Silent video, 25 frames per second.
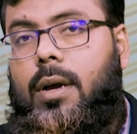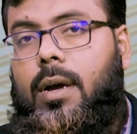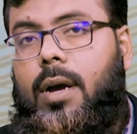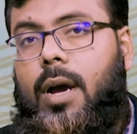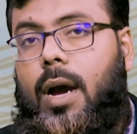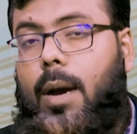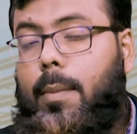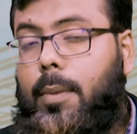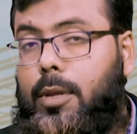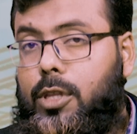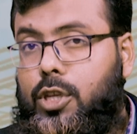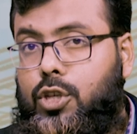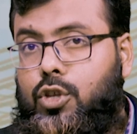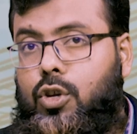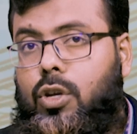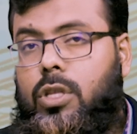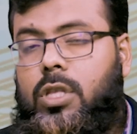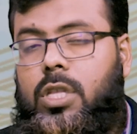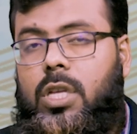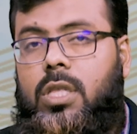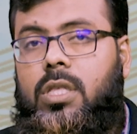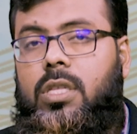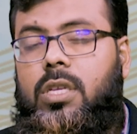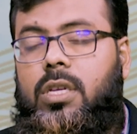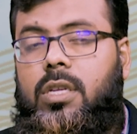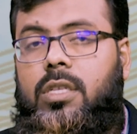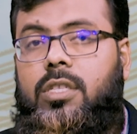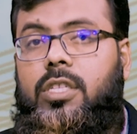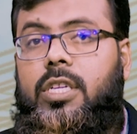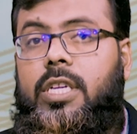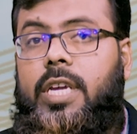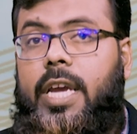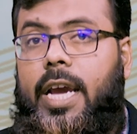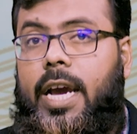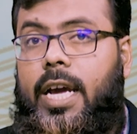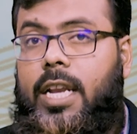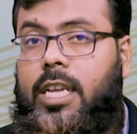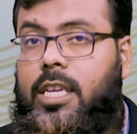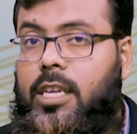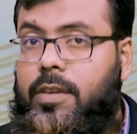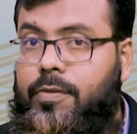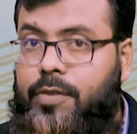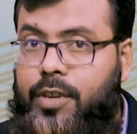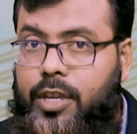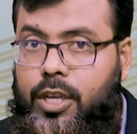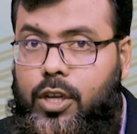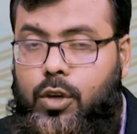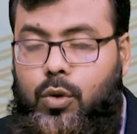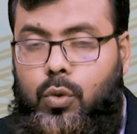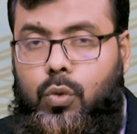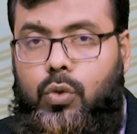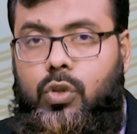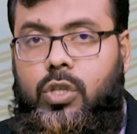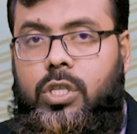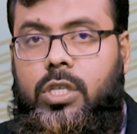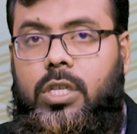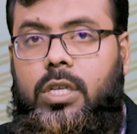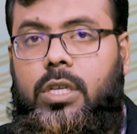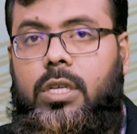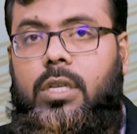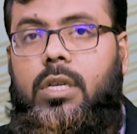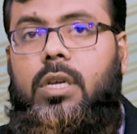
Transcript: আমাদের সন্তানদের যে কেয়ার গিভিং করছি